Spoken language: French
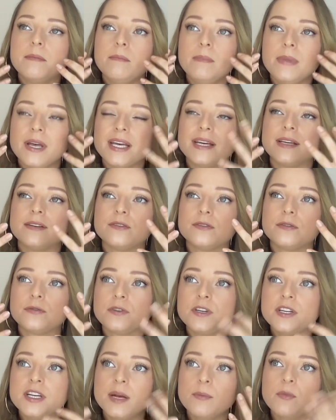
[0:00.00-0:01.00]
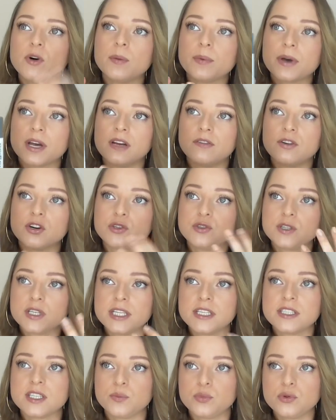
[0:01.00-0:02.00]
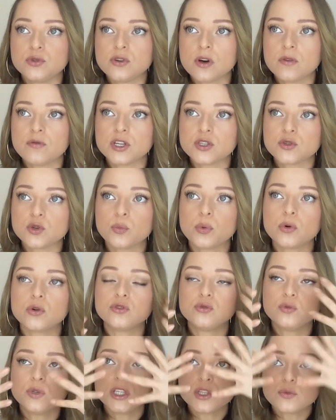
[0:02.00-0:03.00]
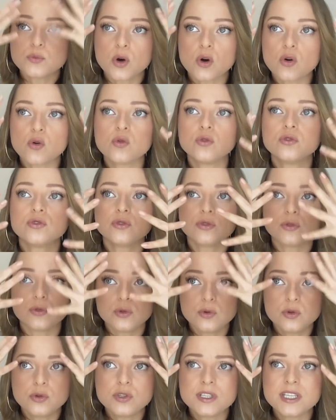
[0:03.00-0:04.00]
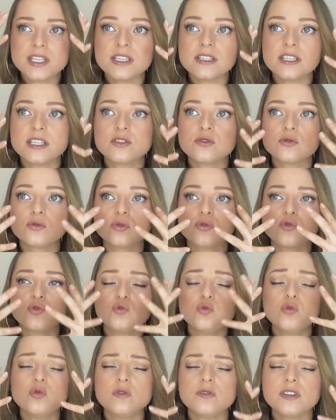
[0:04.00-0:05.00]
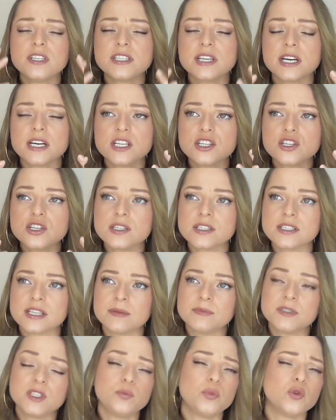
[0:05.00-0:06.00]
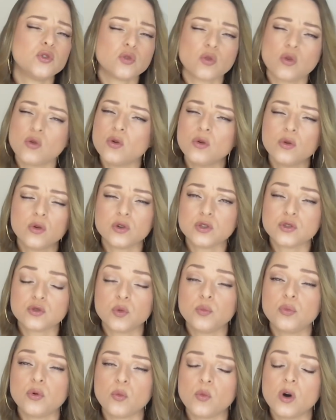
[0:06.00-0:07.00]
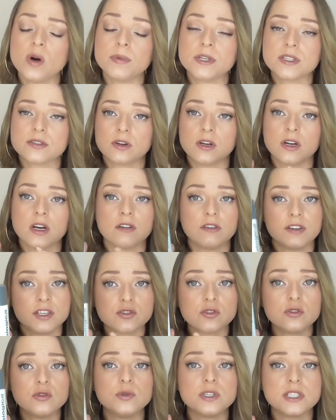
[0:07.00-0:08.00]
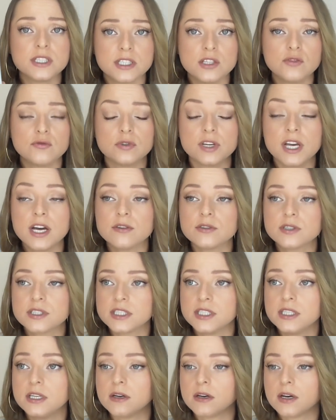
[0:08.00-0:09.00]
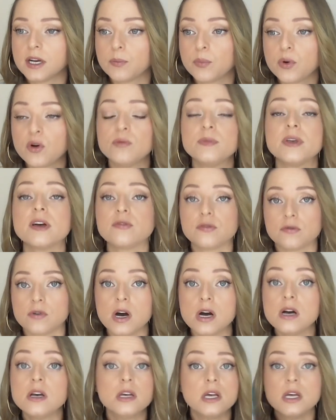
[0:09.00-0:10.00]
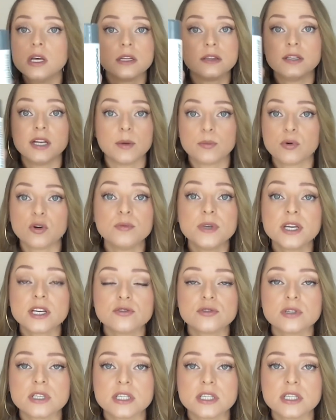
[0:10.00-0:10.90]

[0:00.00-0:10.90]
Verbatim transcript: mais finalement, après l'avoir utilisé plusieurs fois ce produit, je me rends compte que l'utiliser sur tout le visage, c'est un petit peu trop costaud pour moi parce que avec celui-ci, je vous garantis, la première fois, dès la première